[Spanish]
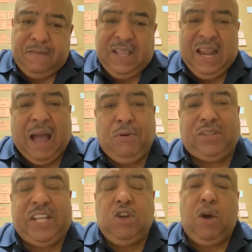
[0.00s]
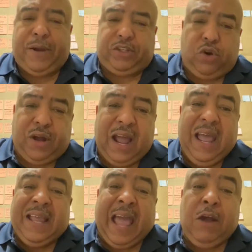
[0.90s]
Y le hablo a cinco personas
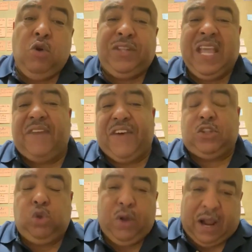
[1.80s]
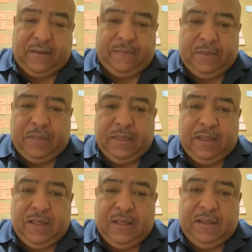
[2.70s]
que en un día facturan
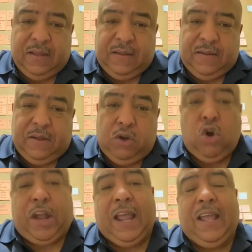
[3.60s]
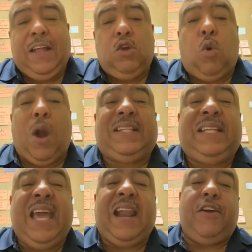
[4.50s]
lo que
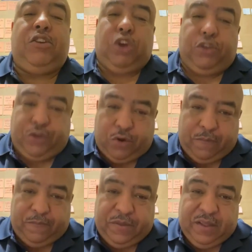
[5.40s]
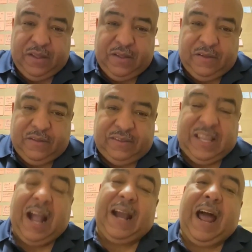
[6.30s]
cualquiera de nosotros
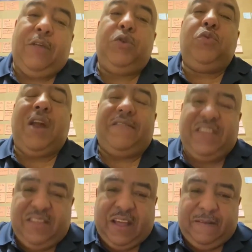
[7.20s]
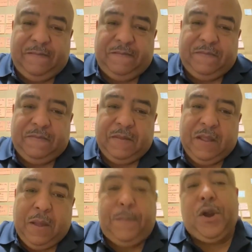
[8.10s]
se ha ganado en una vida.
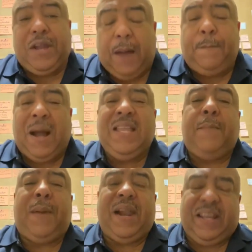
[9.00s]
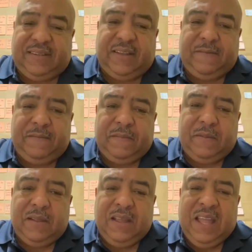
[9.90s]
Pero en campaña aparecen
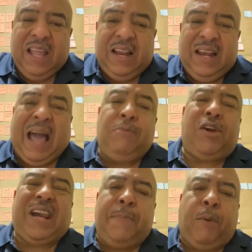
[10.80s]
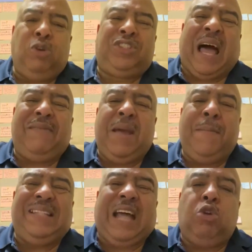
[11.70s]
le hablo
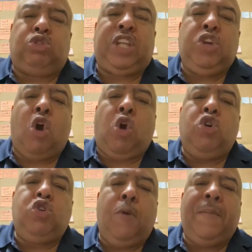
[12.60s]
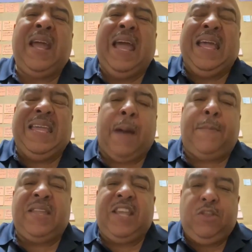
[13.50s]
responsablemente a los cinco con nombre y
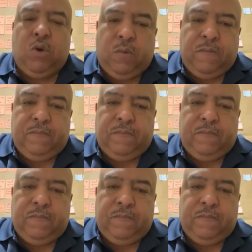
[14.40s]
apellido.